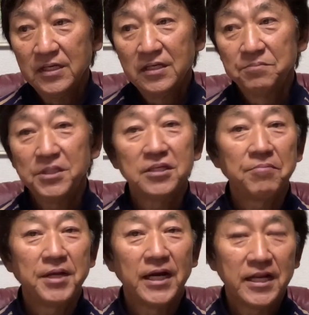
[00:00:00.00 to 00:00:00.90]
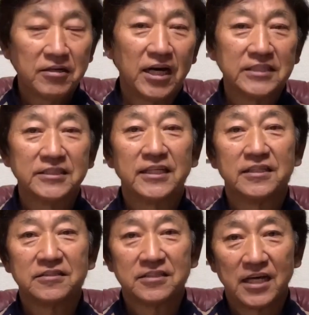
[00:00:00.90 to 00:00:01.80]
見極められるはずなん
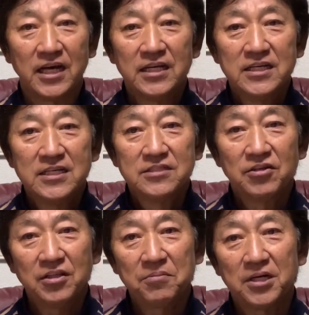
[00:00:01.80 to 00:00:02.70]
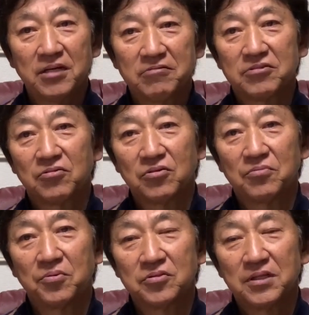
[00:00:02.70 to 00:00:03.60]
ですがそれでも彼はそこの
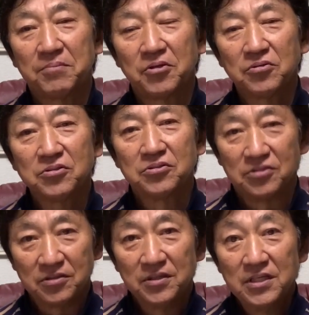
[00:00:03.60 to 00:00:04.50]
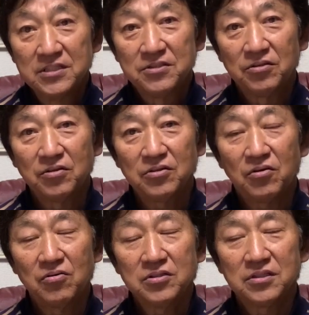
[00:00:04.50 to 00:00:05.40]
ボール球をよく振るその
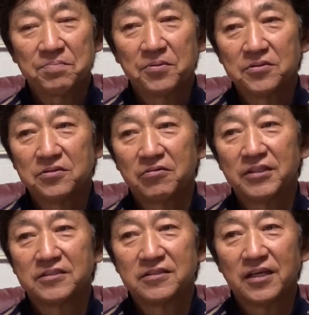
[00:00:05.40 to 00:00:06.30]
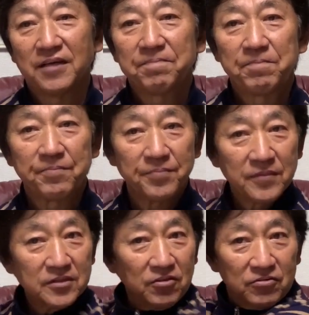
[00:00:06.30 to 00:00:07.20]
大きなポイントはですね
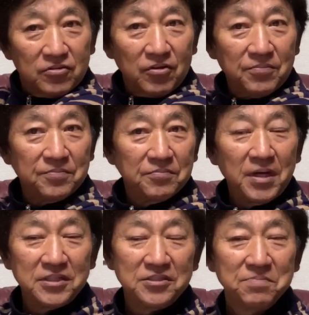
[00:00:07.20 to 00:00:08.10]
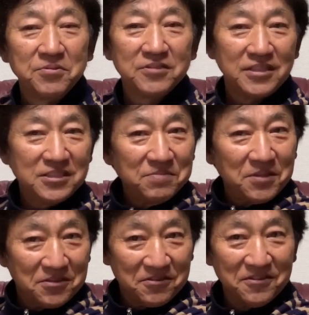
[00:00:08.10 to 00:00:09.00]
ちょっと、まあ、僕がいつも
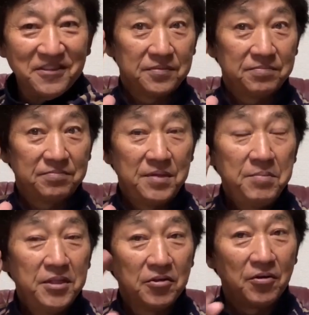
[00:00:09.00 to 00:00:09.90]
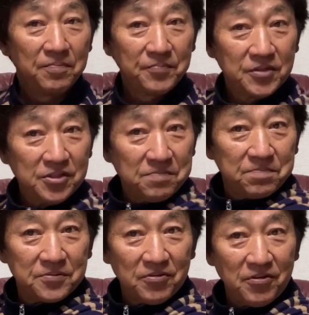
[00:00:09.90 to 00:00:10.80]
言う耳と
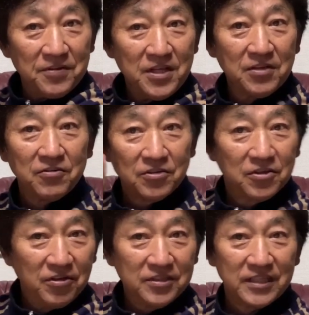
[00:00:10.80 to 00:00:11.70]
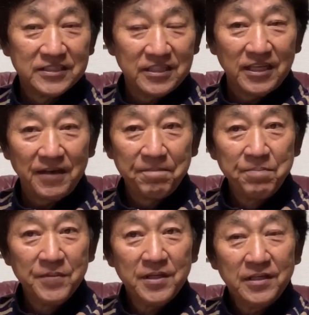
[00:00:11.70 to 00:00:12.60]
グリップのこの距離がですね
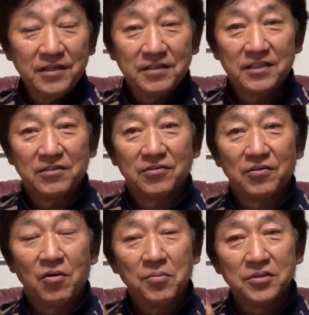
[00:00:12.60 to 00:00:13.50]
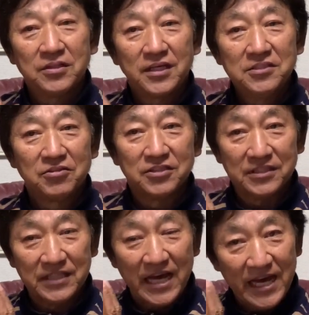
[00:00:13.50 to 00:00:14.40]
あの思った以上
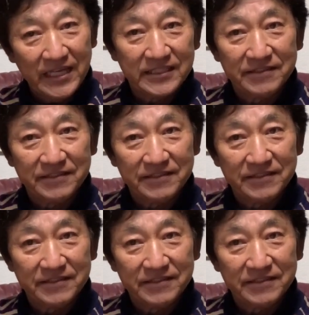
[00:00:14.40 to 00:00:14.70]
に長い